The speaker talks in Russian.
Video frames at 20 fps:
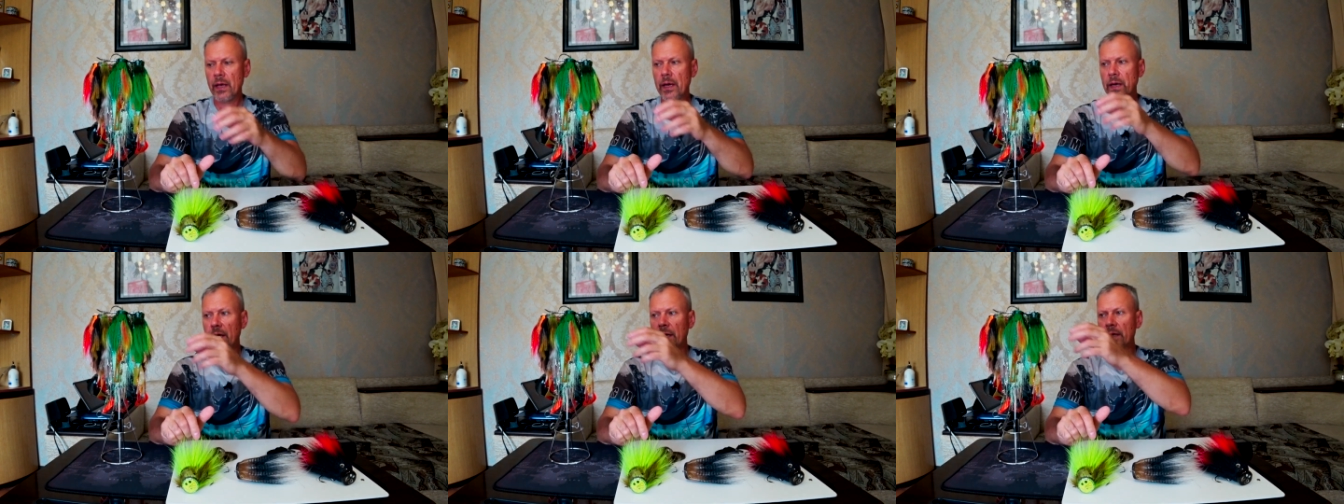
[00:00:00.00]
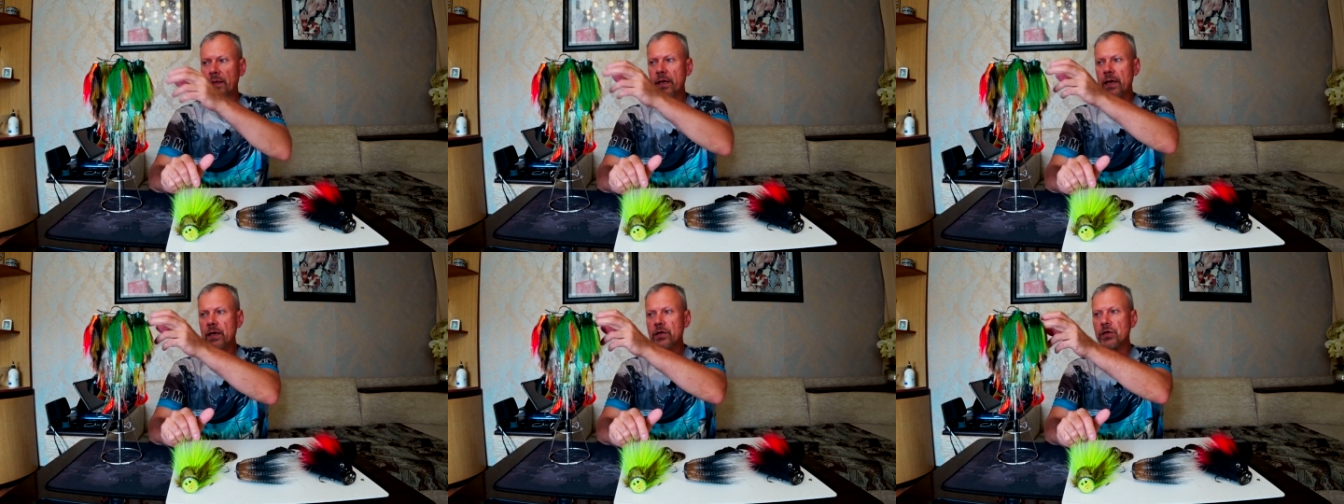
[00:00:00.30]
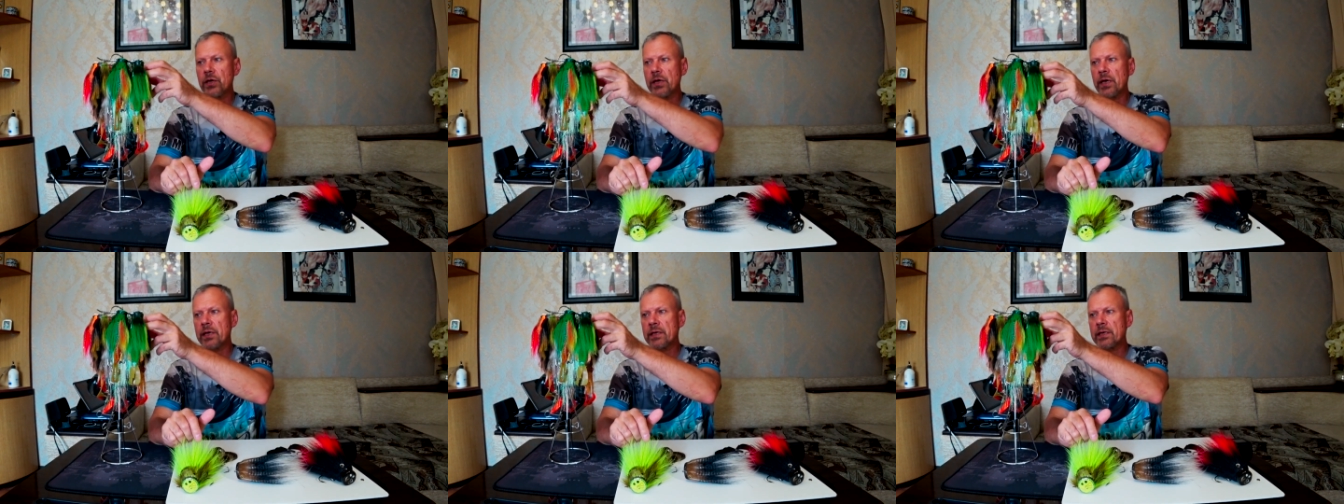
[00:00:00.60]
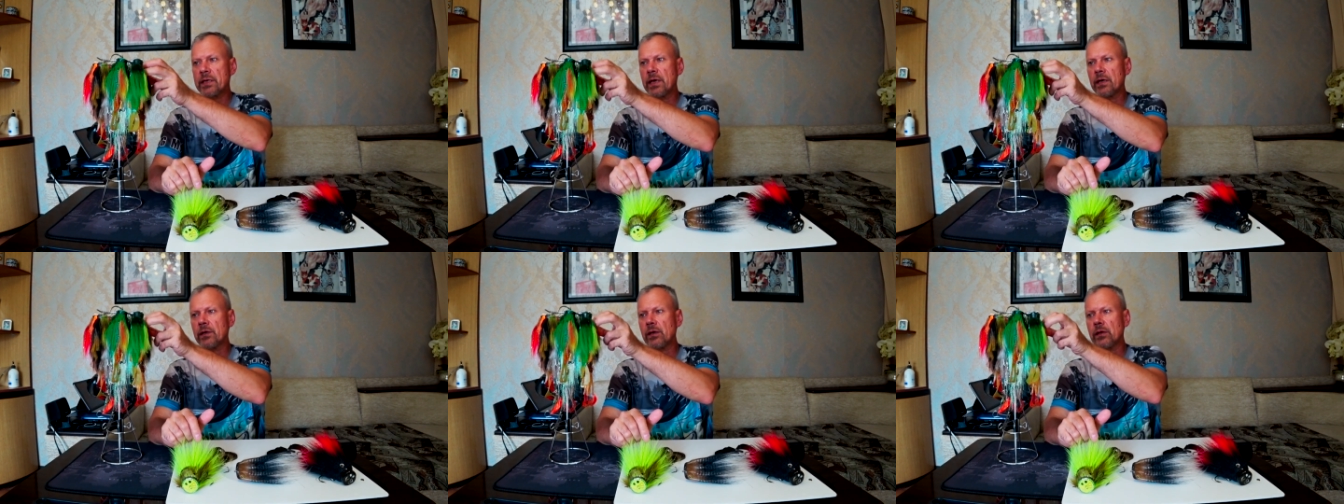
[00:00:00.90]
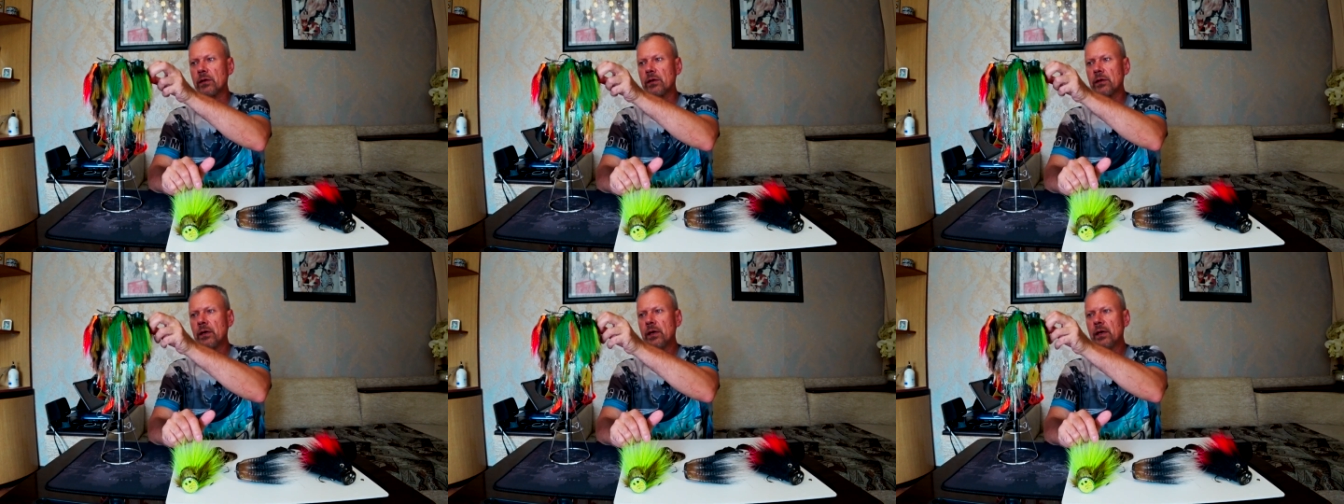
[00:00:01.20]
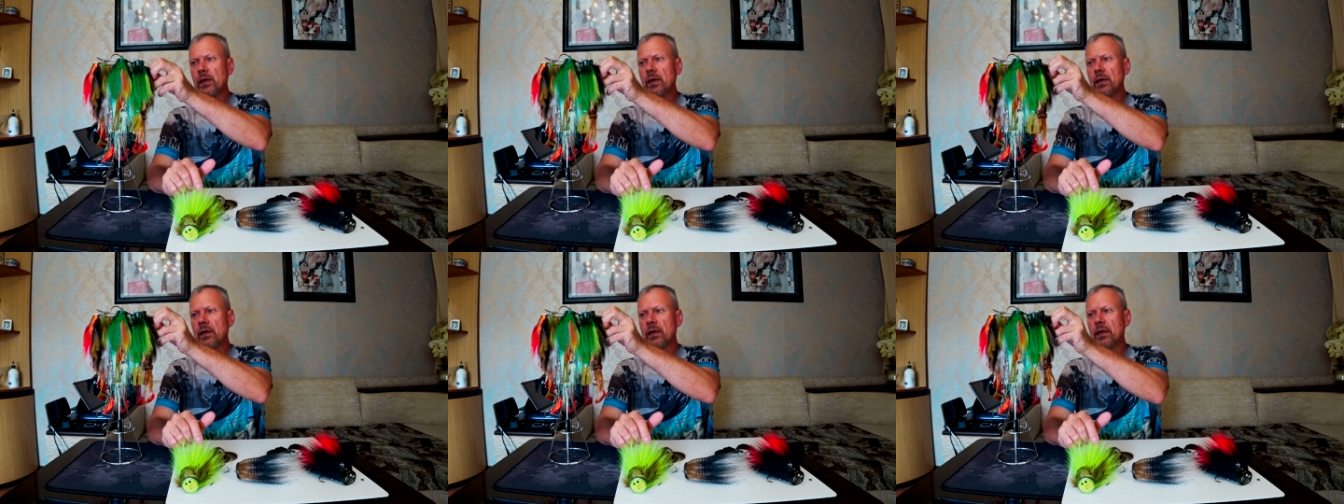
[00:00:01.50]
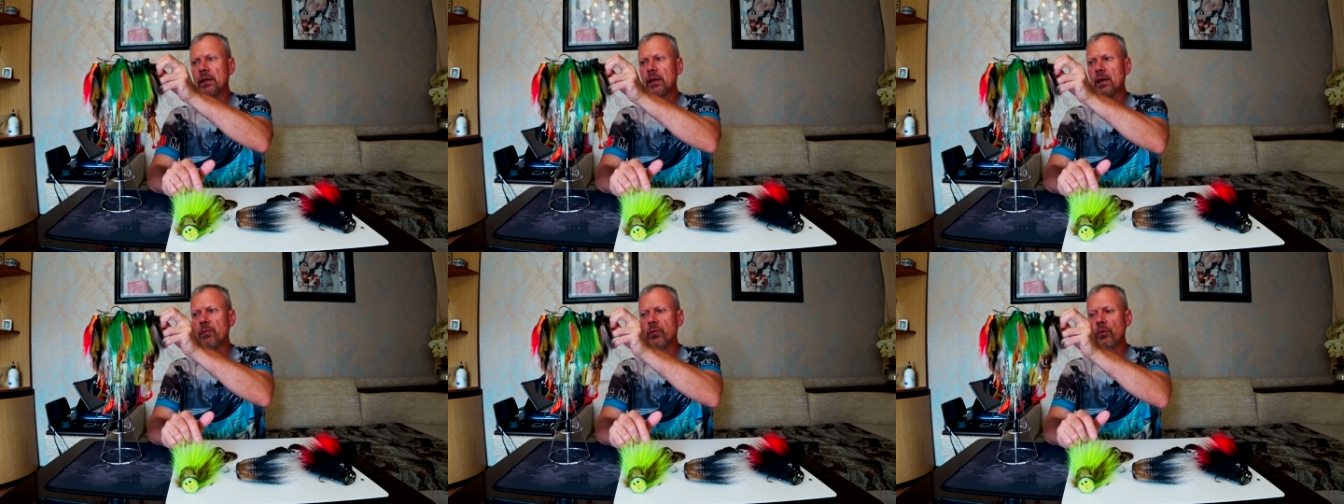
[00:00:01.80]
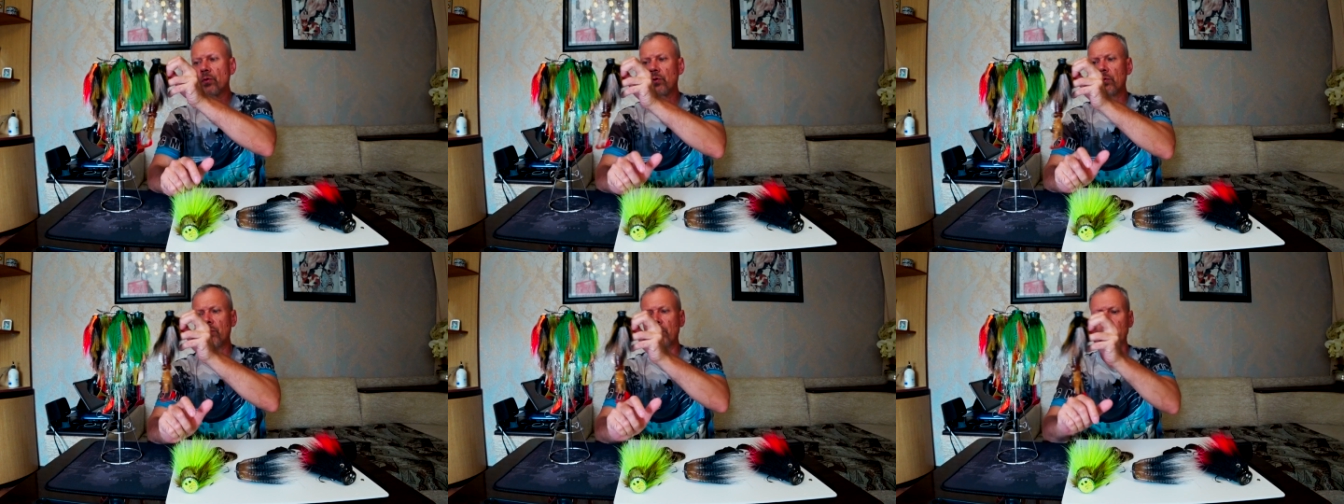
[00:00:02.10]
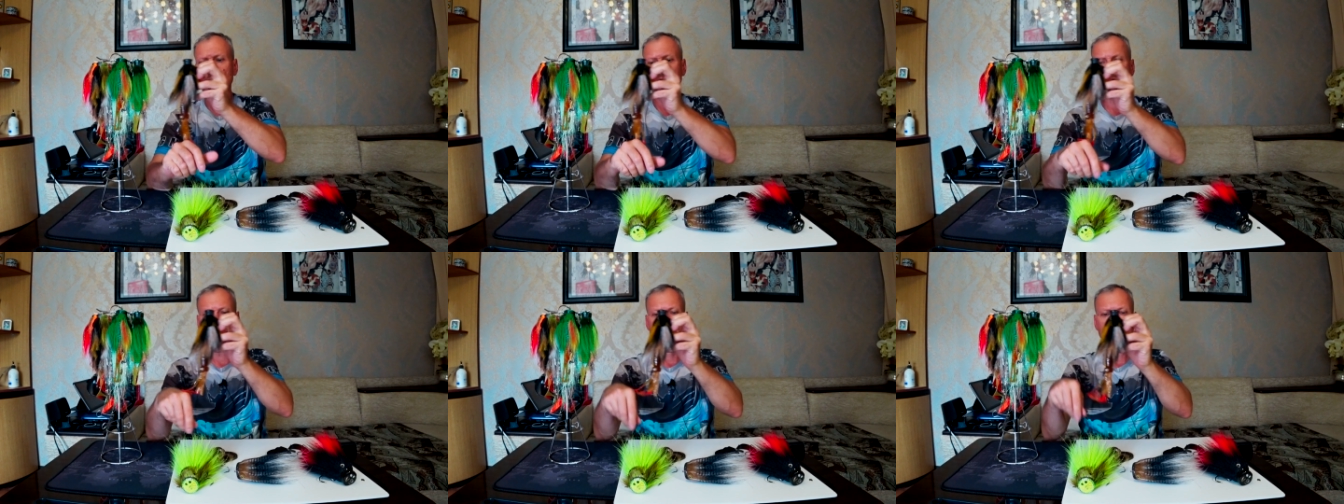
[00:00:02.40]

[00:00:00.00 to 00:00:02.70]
А, также я сделал э, на пробу